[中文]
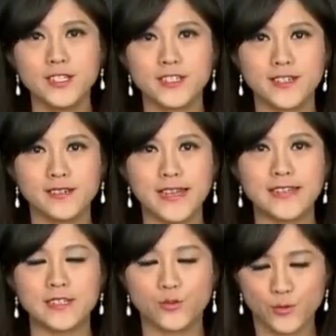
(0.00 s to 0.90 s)
时刻带
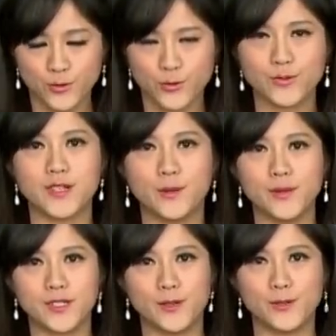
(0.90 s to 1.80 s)
您迅速掌
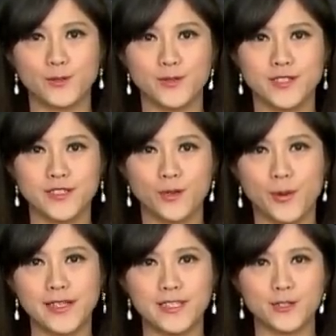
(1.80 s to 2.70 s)
握潮流趋势，
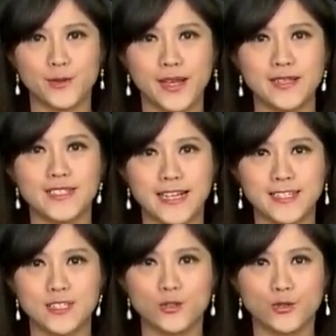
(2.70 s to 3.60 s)
欢迎您收看《财
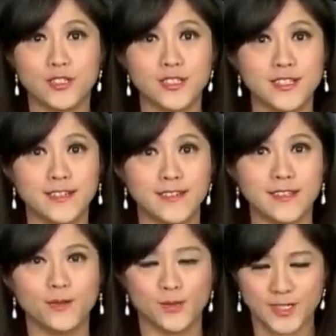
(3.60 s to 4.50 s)
经趋势四点
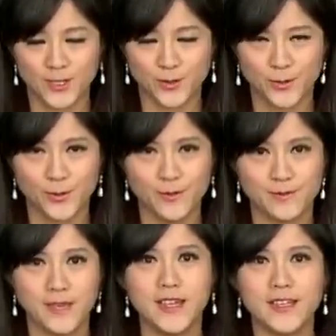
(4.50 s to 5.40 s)
零》，我是赵廷玉。
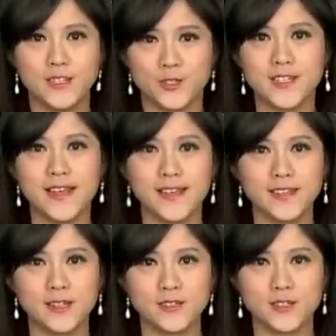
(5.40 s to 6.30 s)
首先来
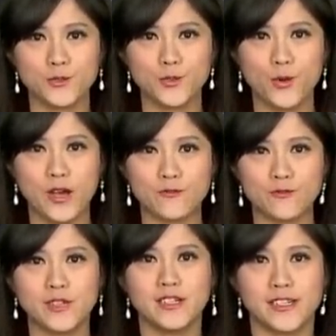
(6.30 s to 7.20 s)
看到时序跨
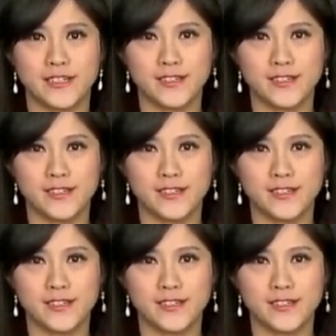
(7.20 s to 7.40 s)
入二零